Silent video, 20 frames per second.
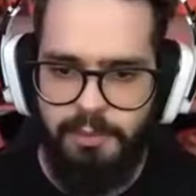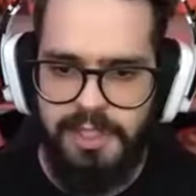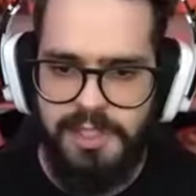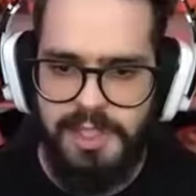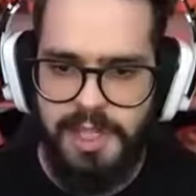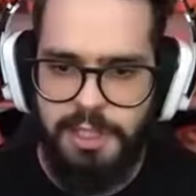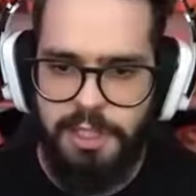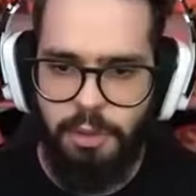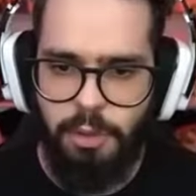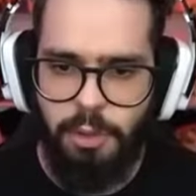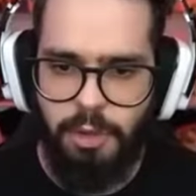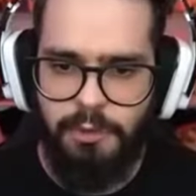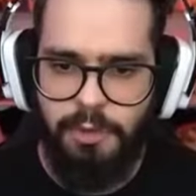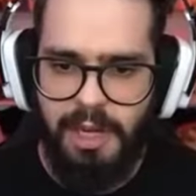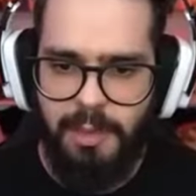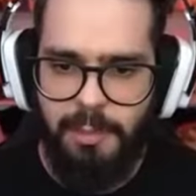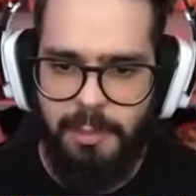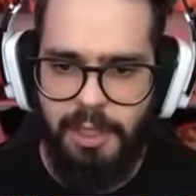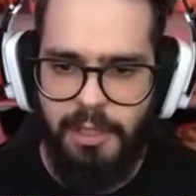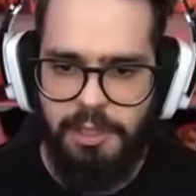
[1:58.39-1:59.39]
Vamos fazer de novo
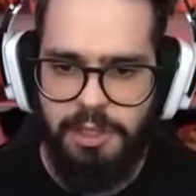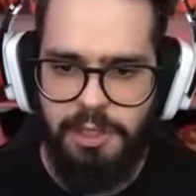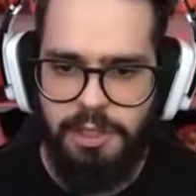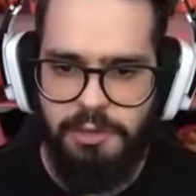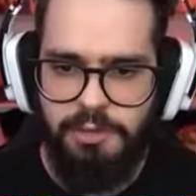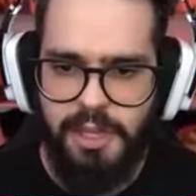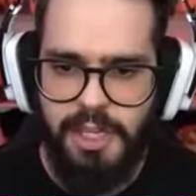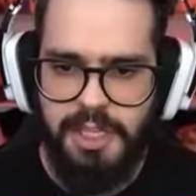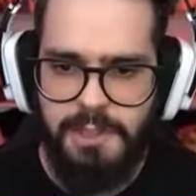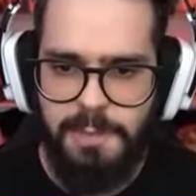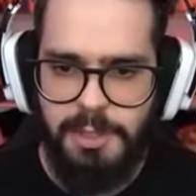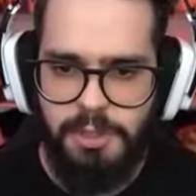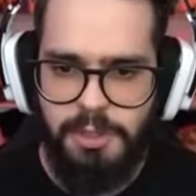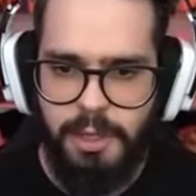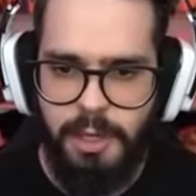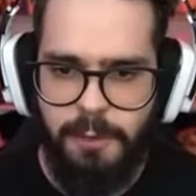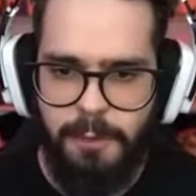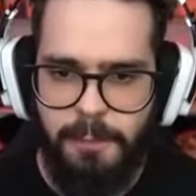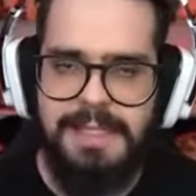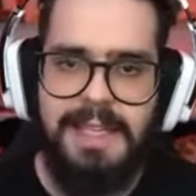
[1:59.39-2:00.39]
o caminho que a gente fez, pessoal.